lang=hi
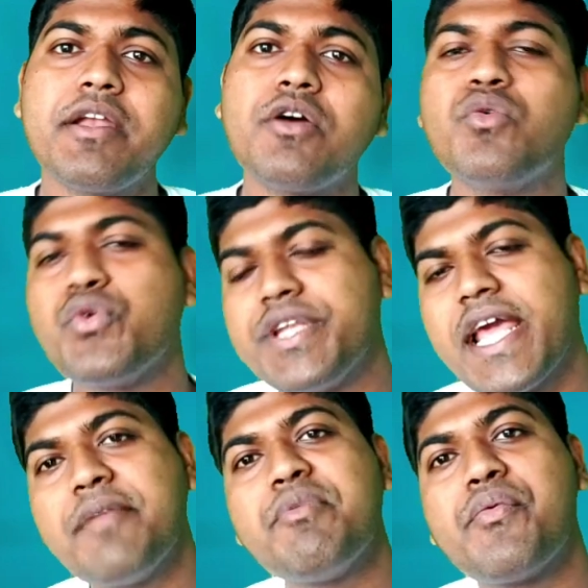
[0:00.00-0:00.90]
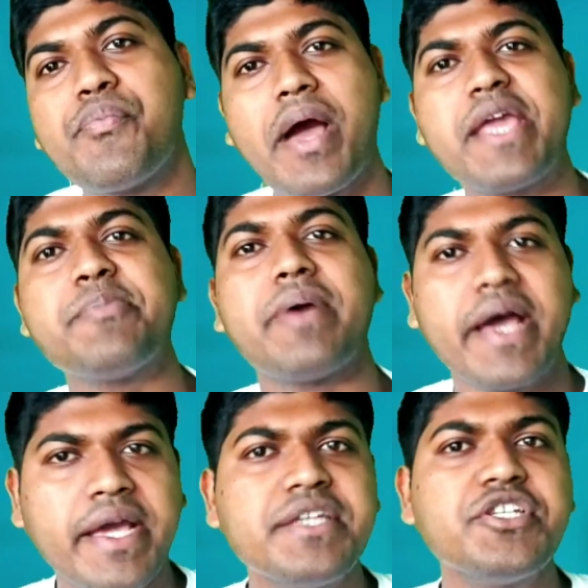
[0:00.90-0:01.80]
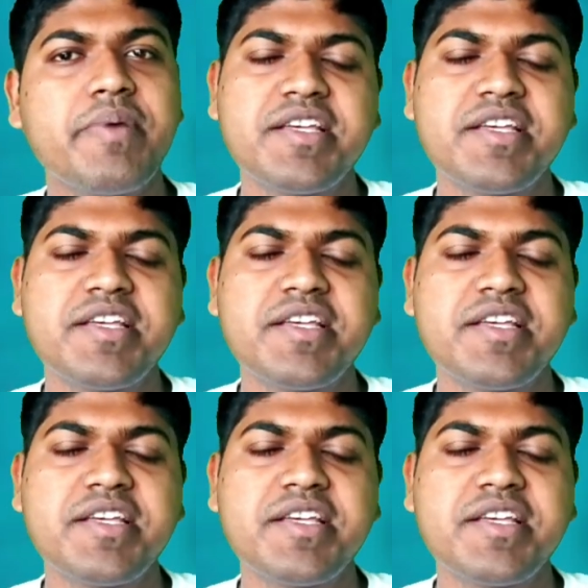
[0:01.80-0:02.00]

करने वाला हूँ Realme 5i